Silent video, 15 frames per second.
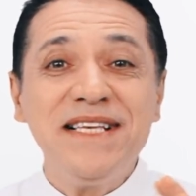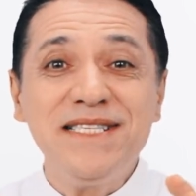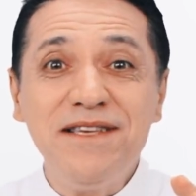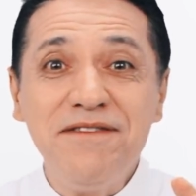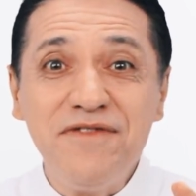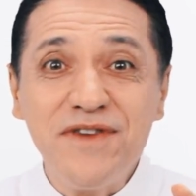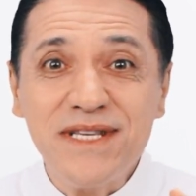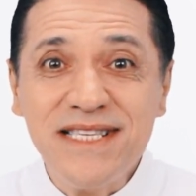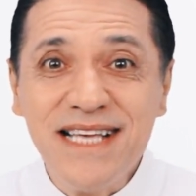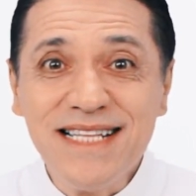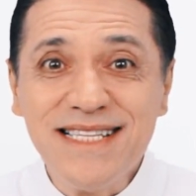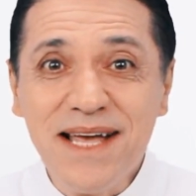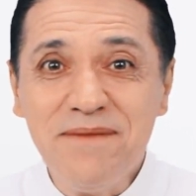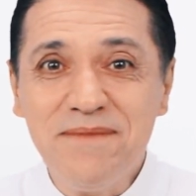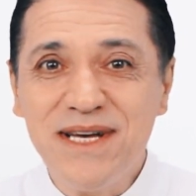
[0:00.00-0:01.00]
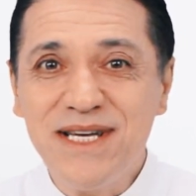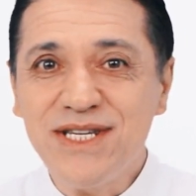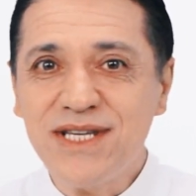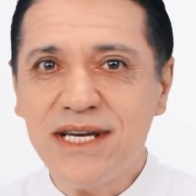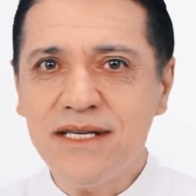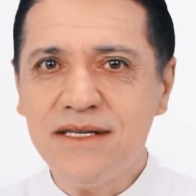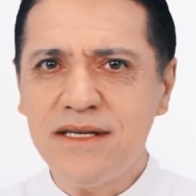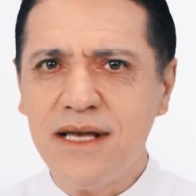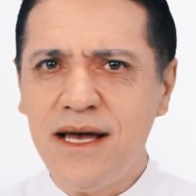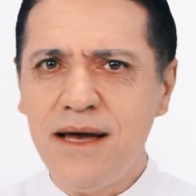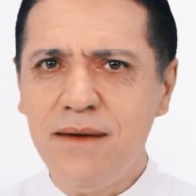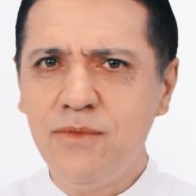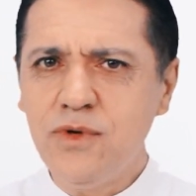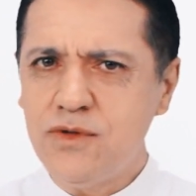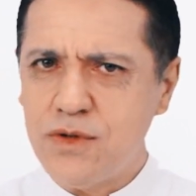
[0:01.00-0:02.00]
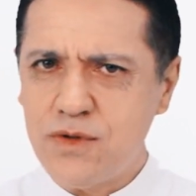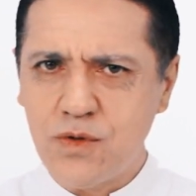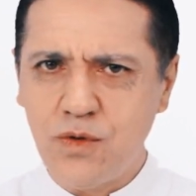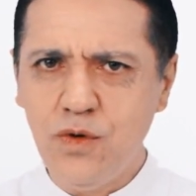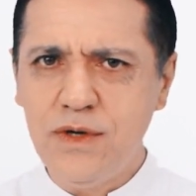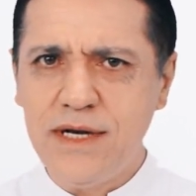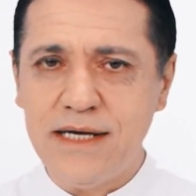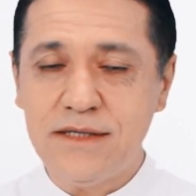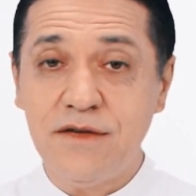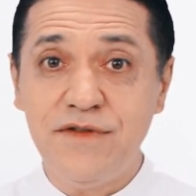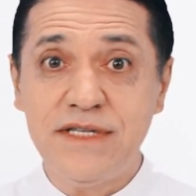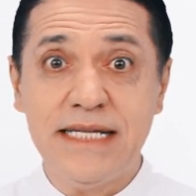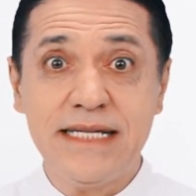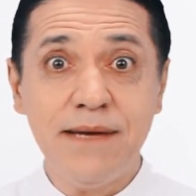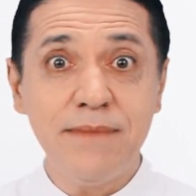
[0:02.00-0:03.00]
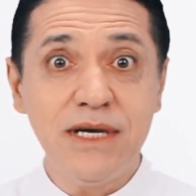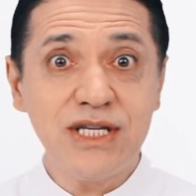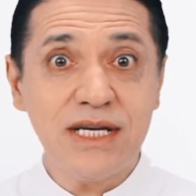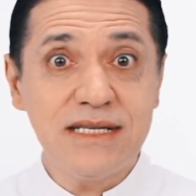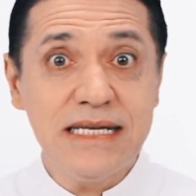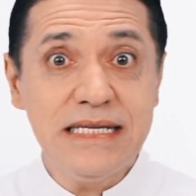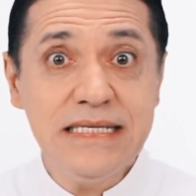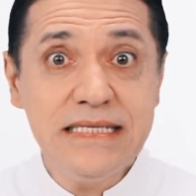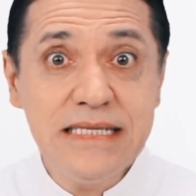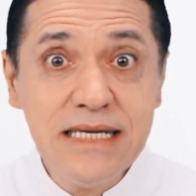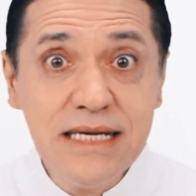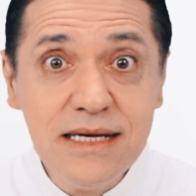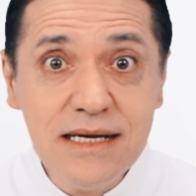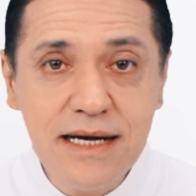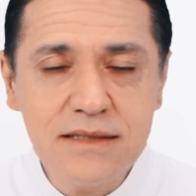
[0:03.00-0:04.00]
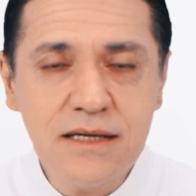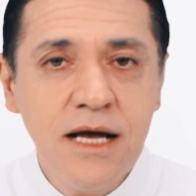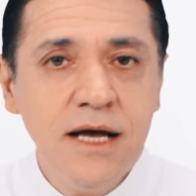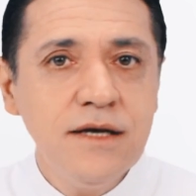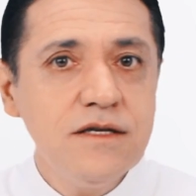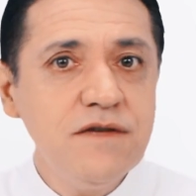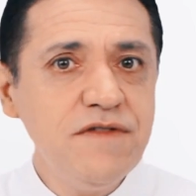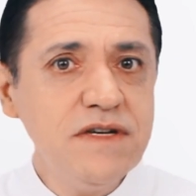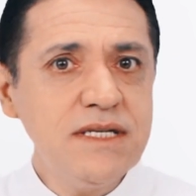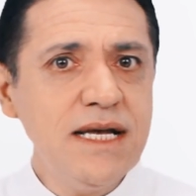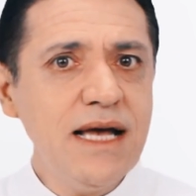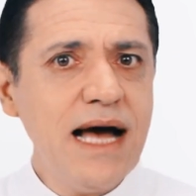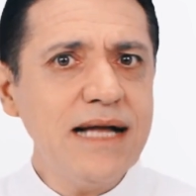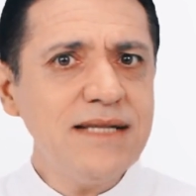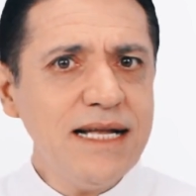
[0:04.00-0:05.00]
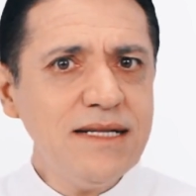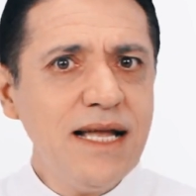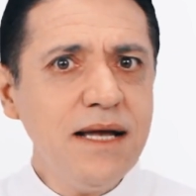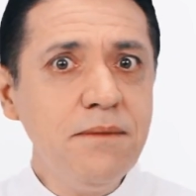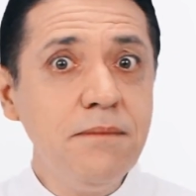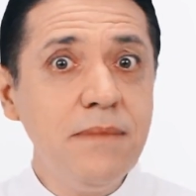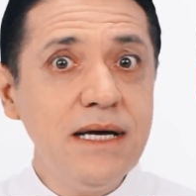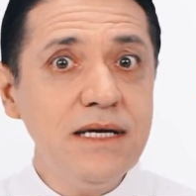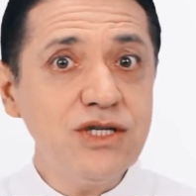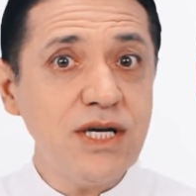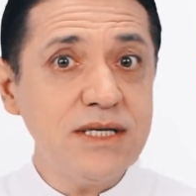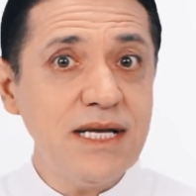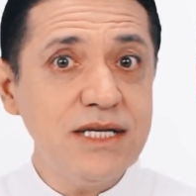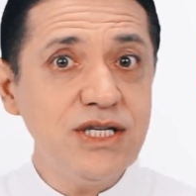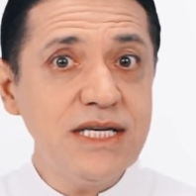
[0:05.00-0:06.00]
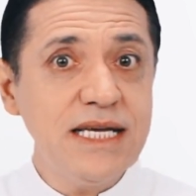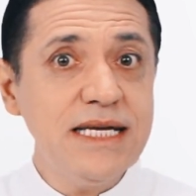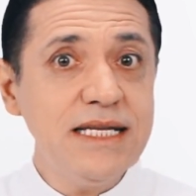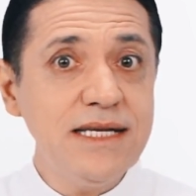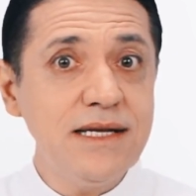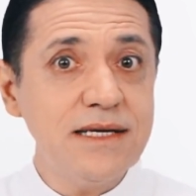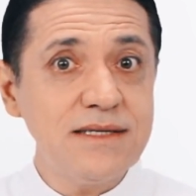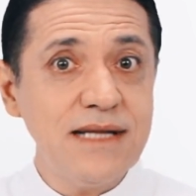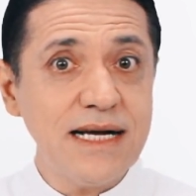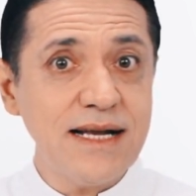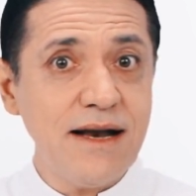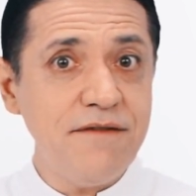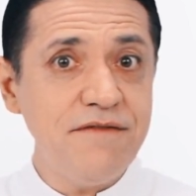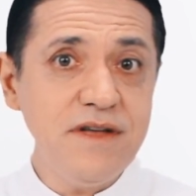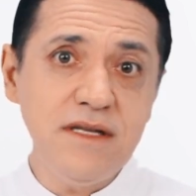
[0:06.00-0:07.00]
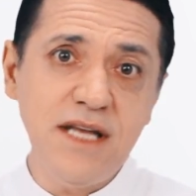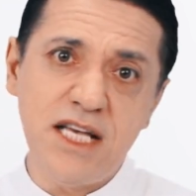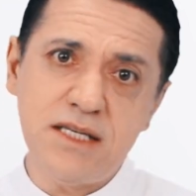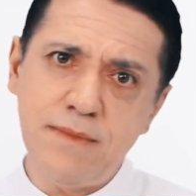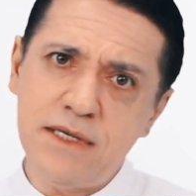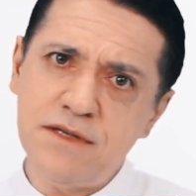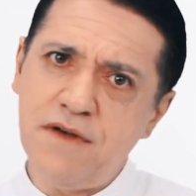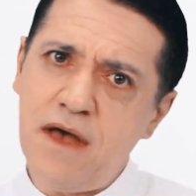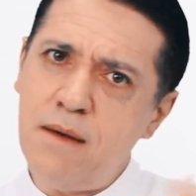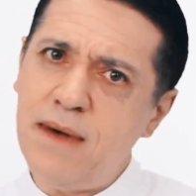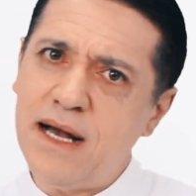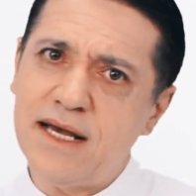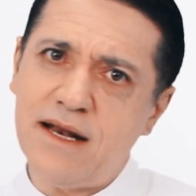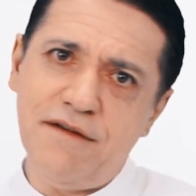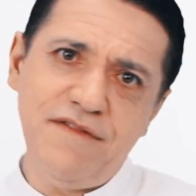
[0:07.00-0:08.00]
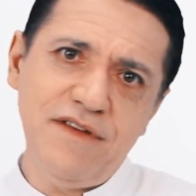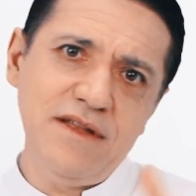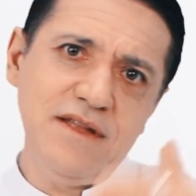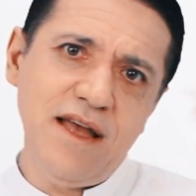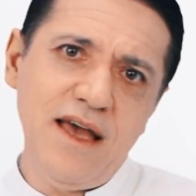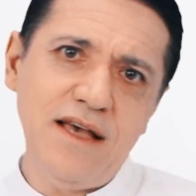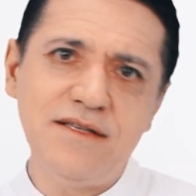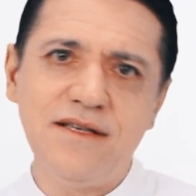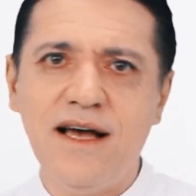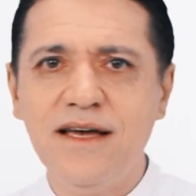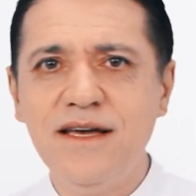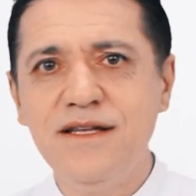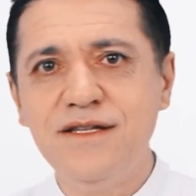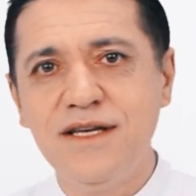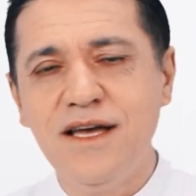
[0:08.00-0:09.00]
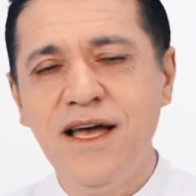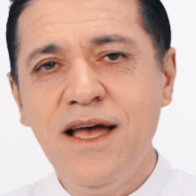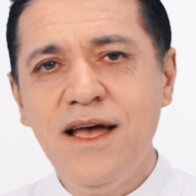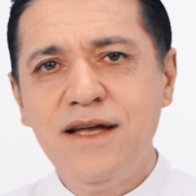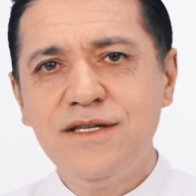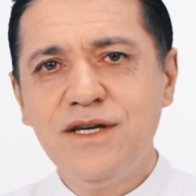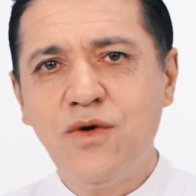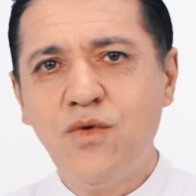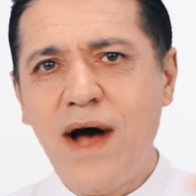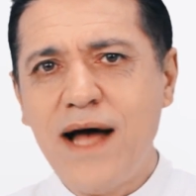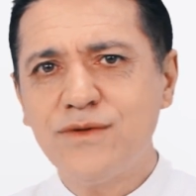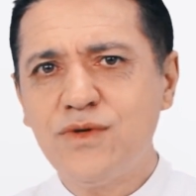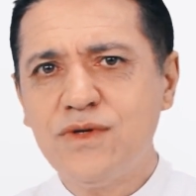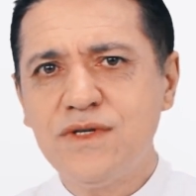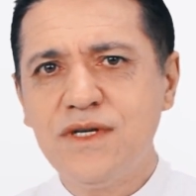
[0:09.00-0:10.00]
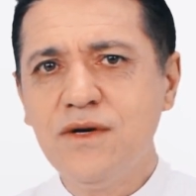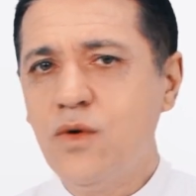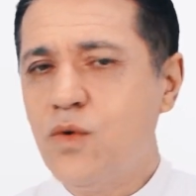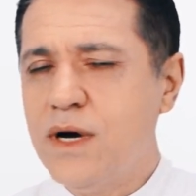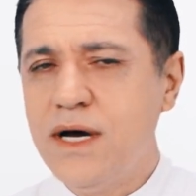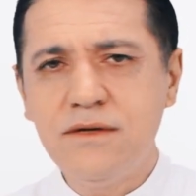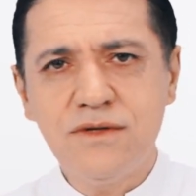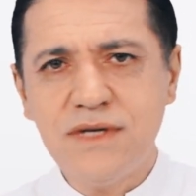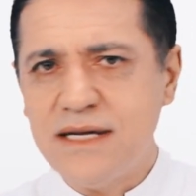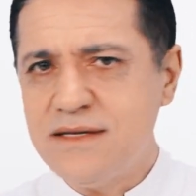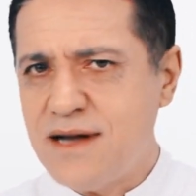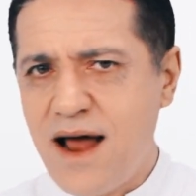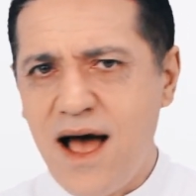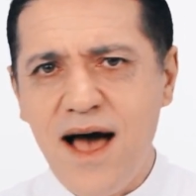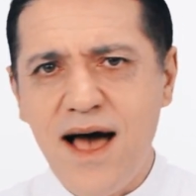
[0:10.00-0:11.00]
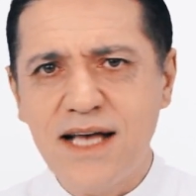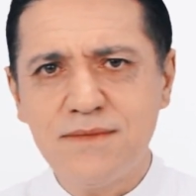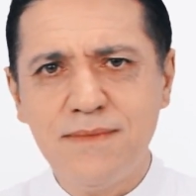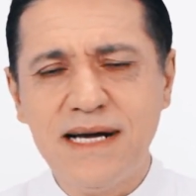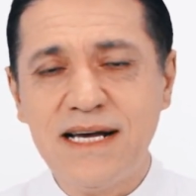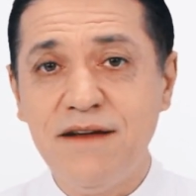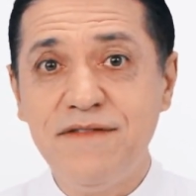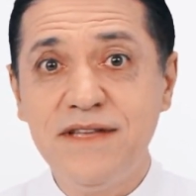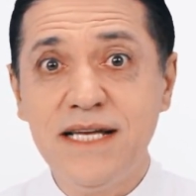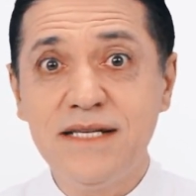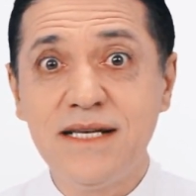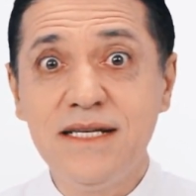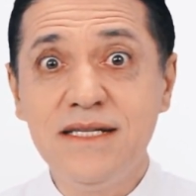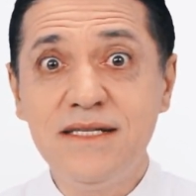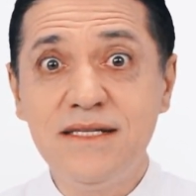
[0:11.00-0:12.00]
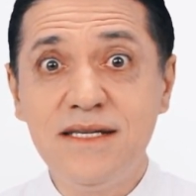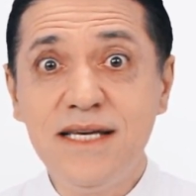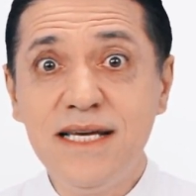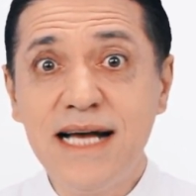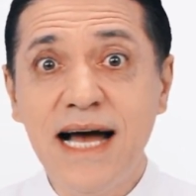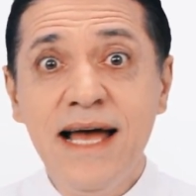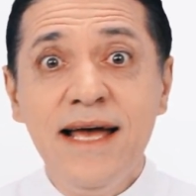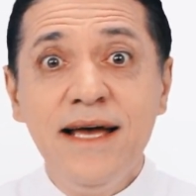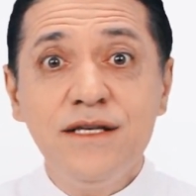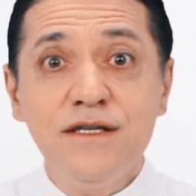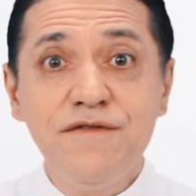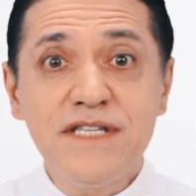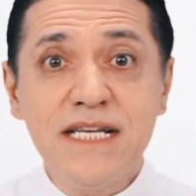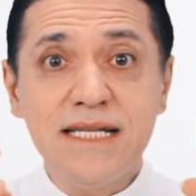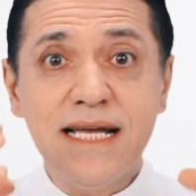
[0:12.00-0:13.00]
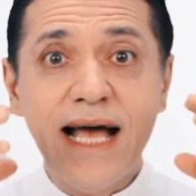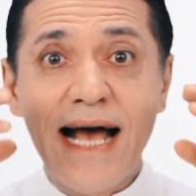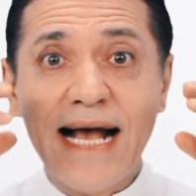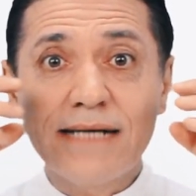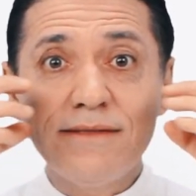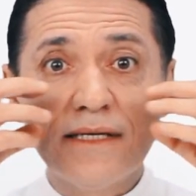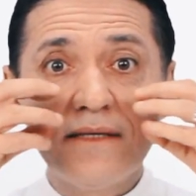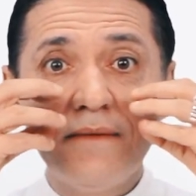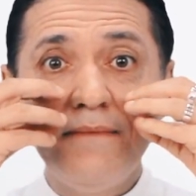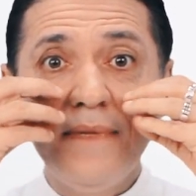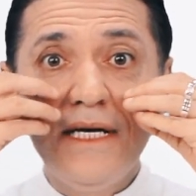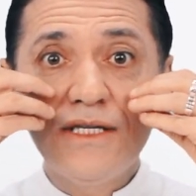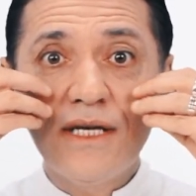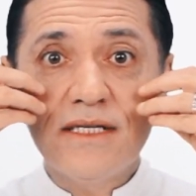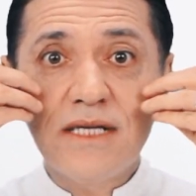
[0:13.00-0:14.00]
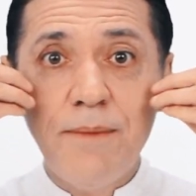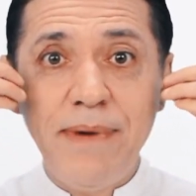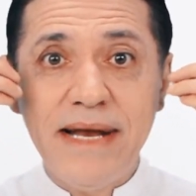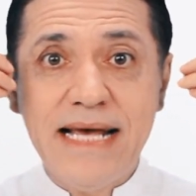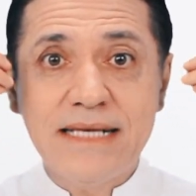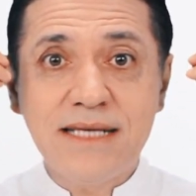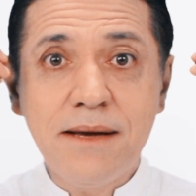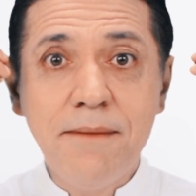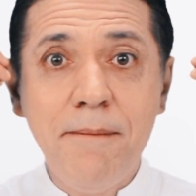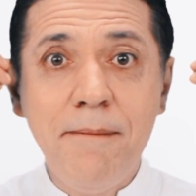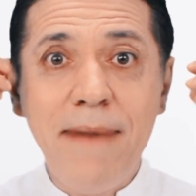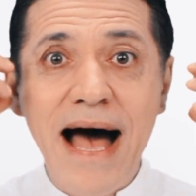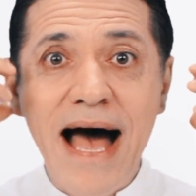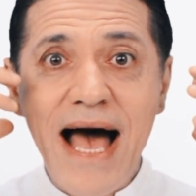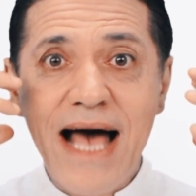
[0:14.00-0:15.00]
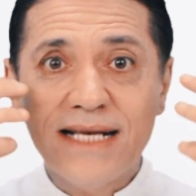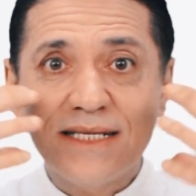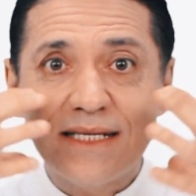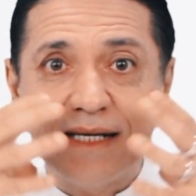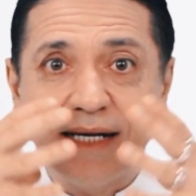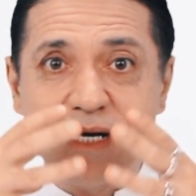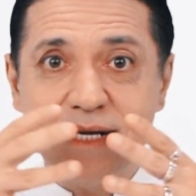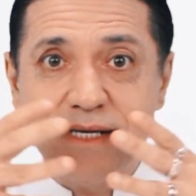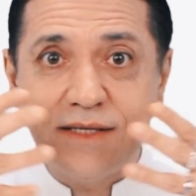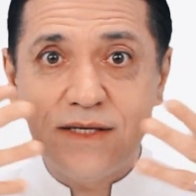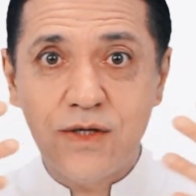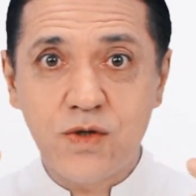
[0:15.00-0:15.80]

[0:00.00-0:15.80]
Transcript: Se você tem manchas é, muito escuras, se você tem manchas antigas, se você até tem manchas adquiridas na gravidez, mas é uma gravidez aí de, de 4, 5 anos atrás, uma gravidez antiga, se você tem aquelas manchas que parecem máscaras